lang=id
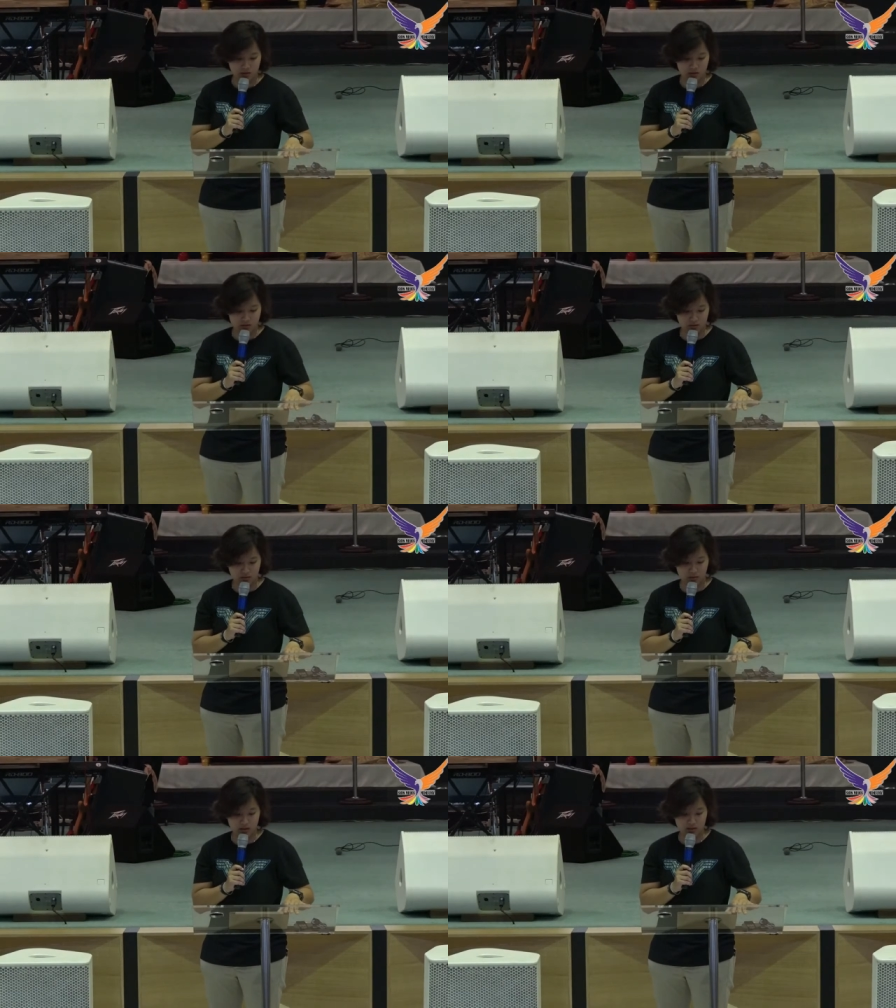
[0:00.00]

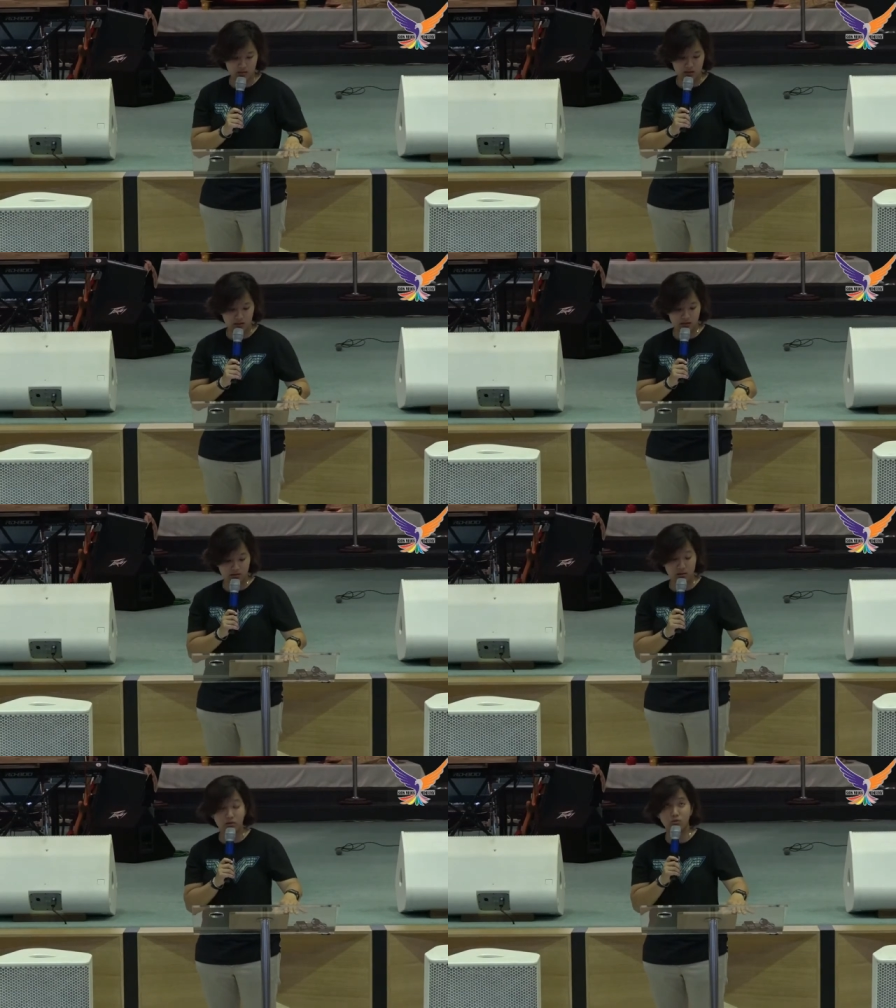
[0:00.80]
Bilangan 11 ayat
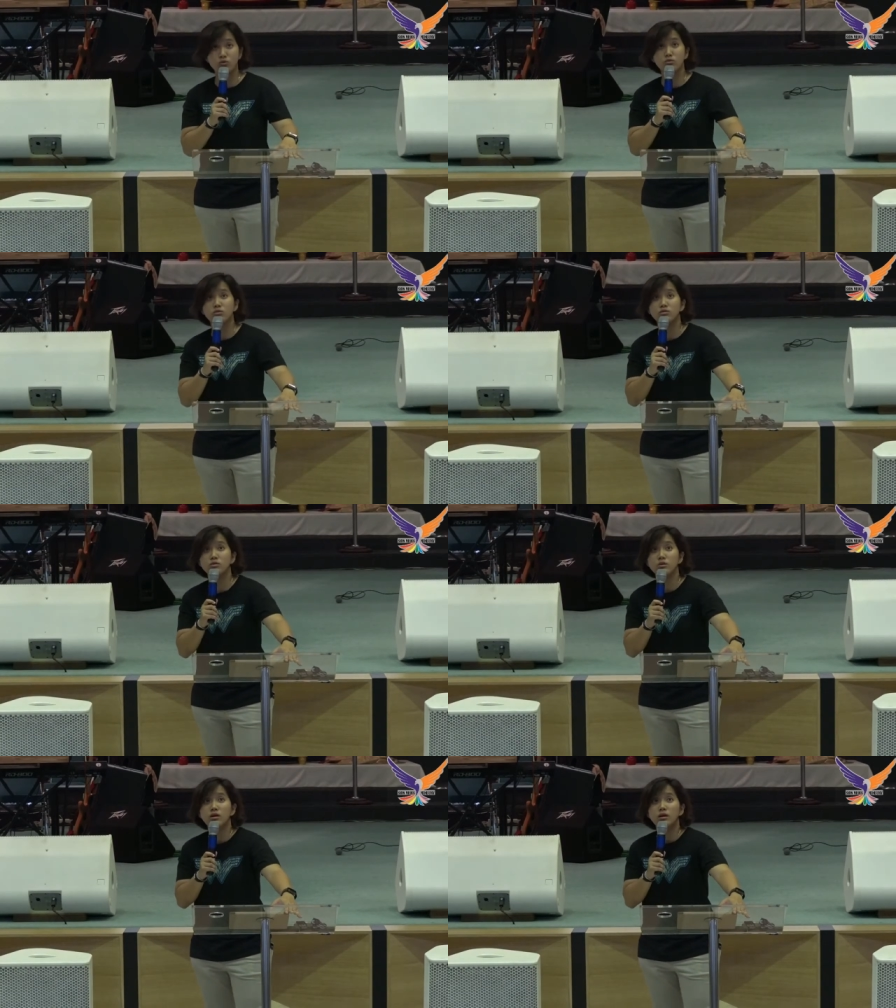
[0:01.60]
ke-1.
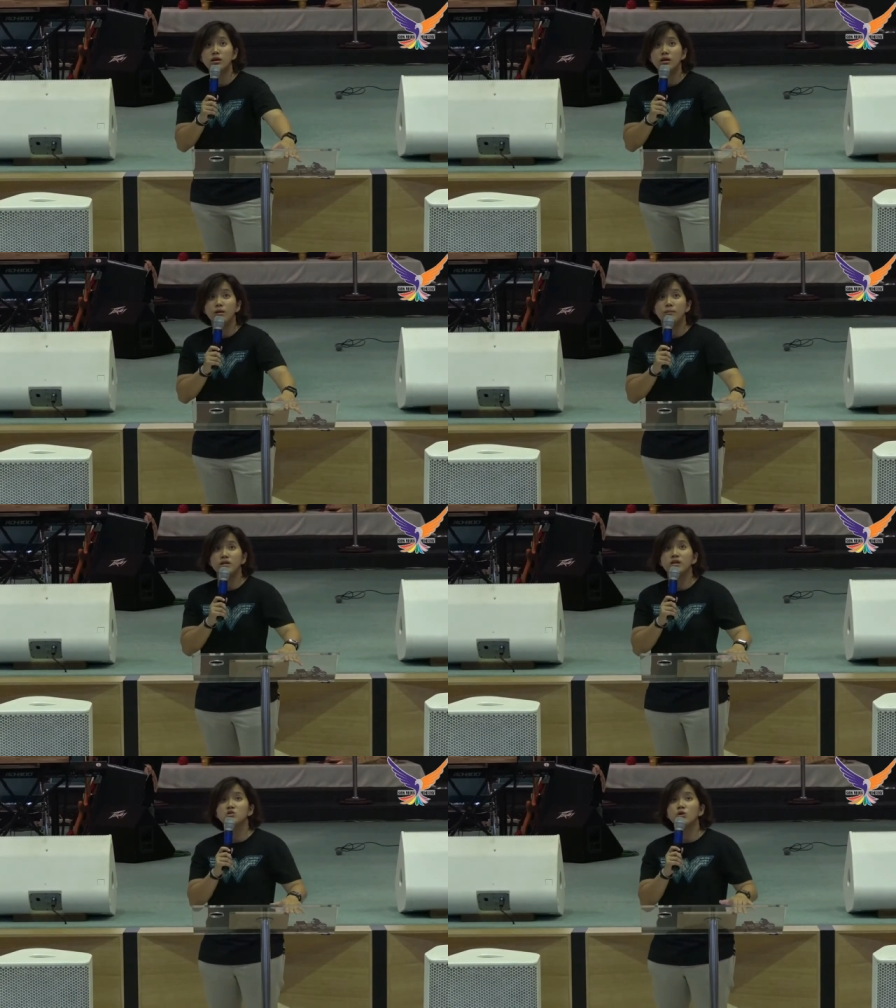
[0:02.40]

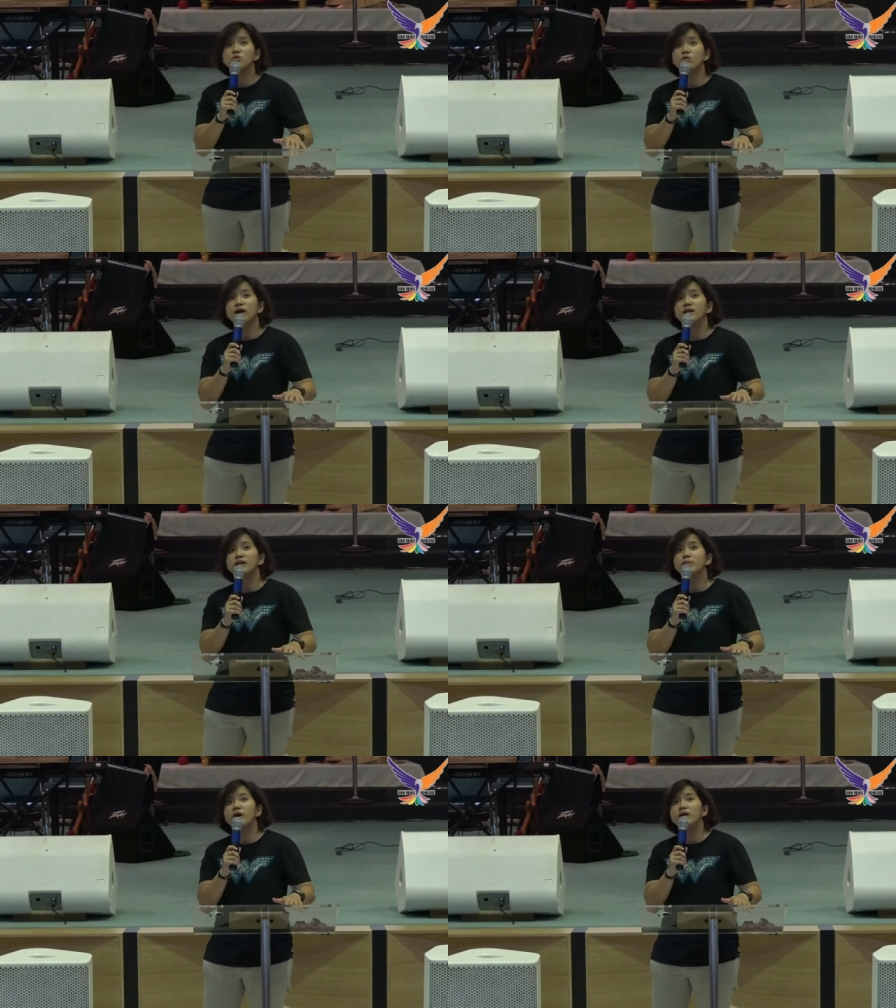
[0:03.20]
Pada suatu
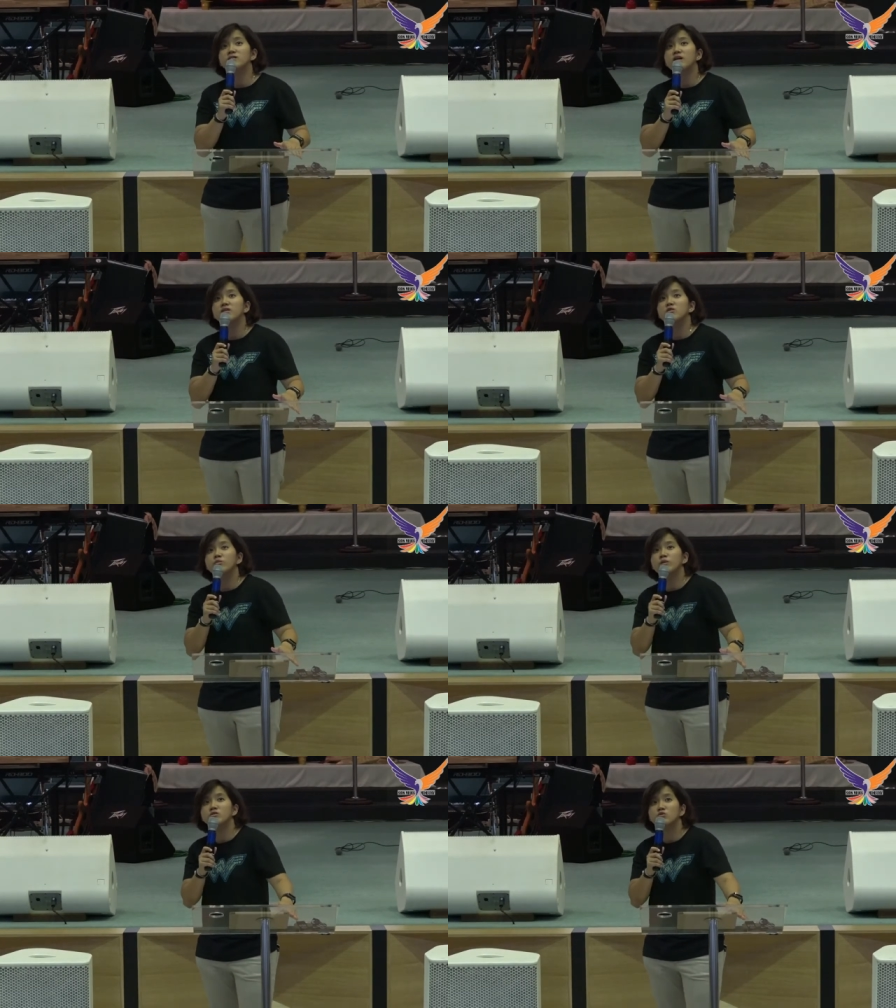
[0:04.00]
kali bangsa itu
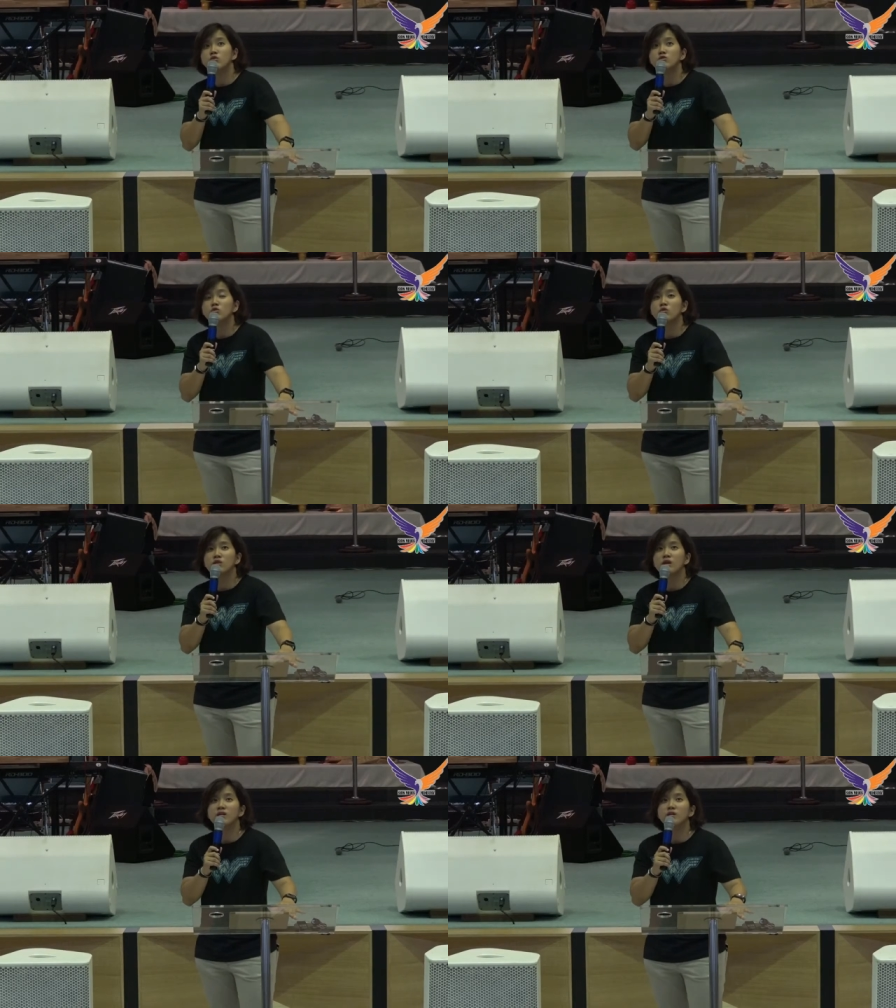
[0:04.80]
bersungut-sungut
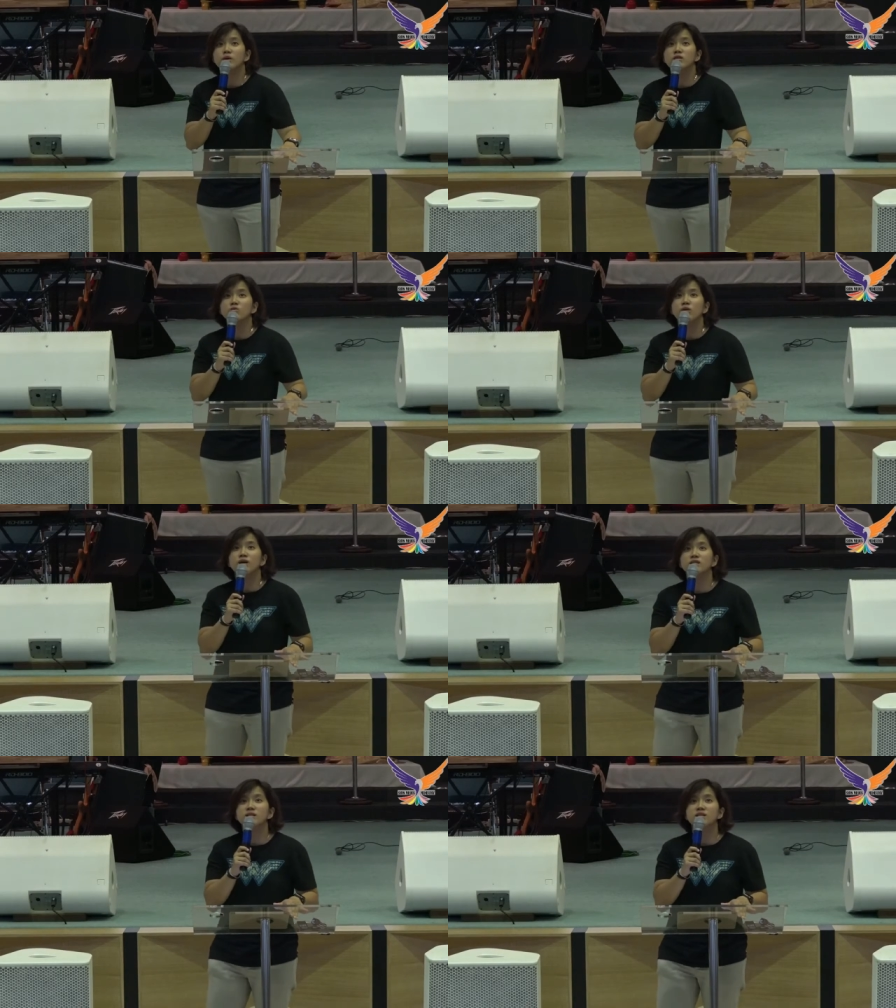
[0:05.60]
di hadapan
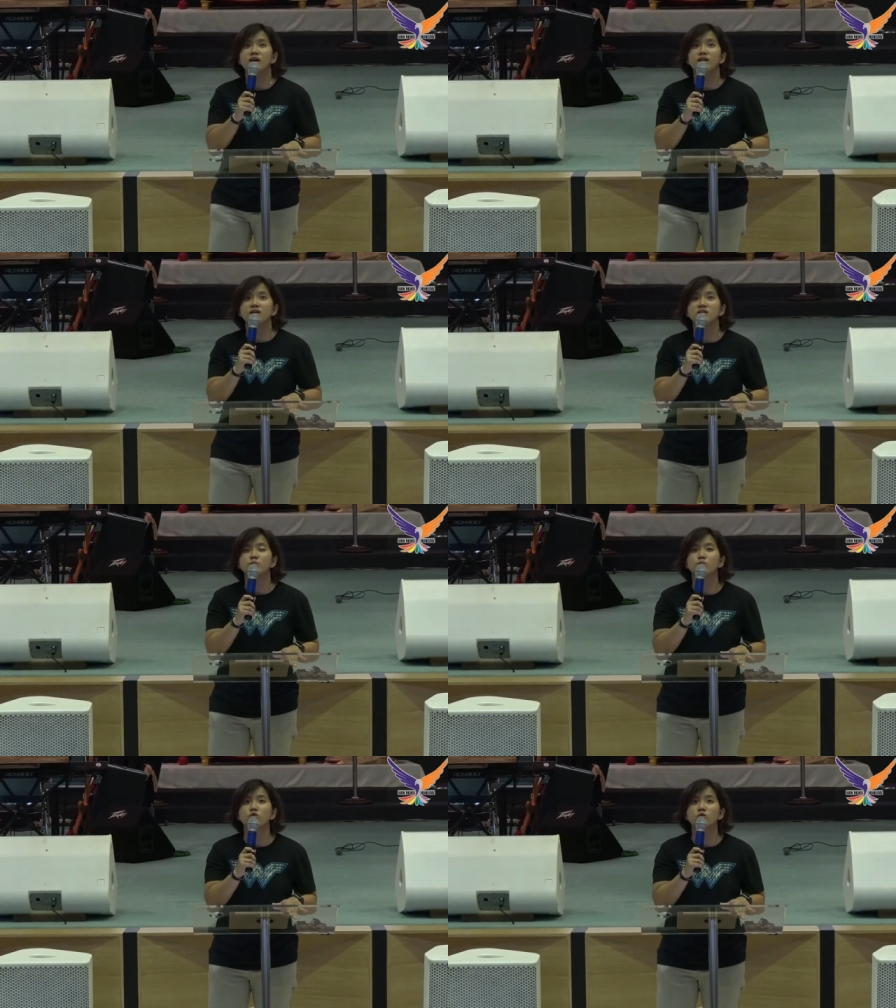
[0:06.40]
Tuhan tentang nasib
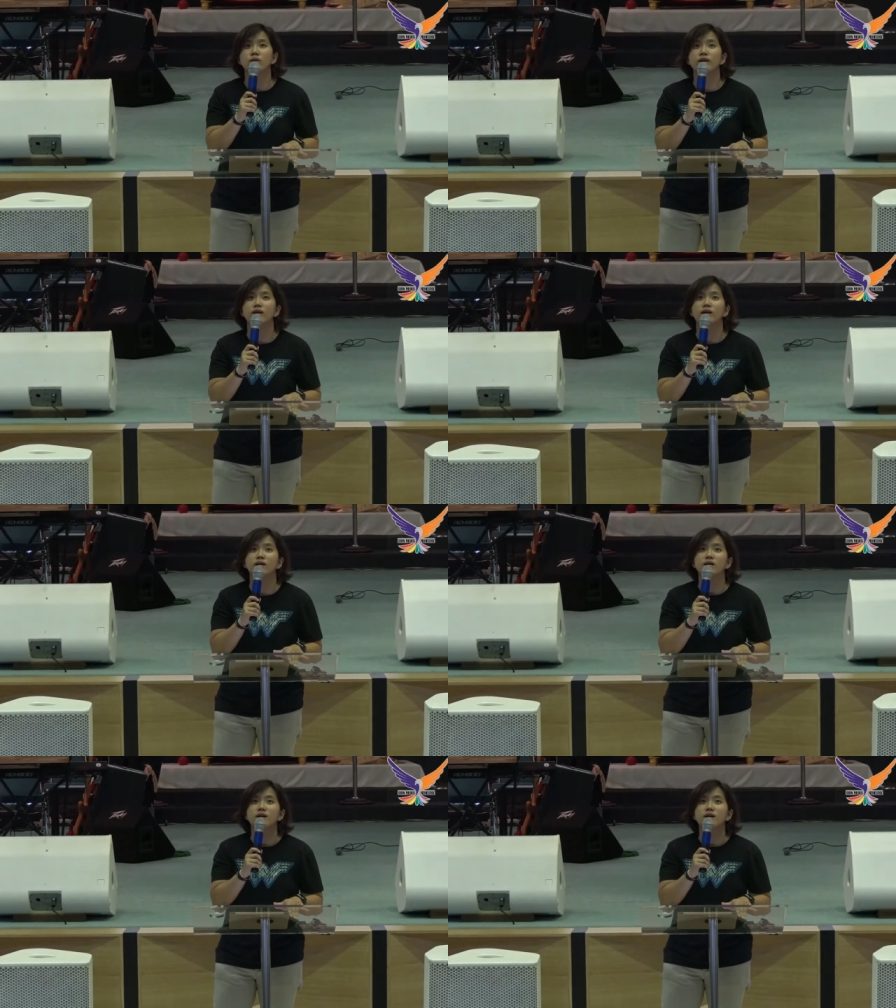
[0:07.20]
buruk mereka.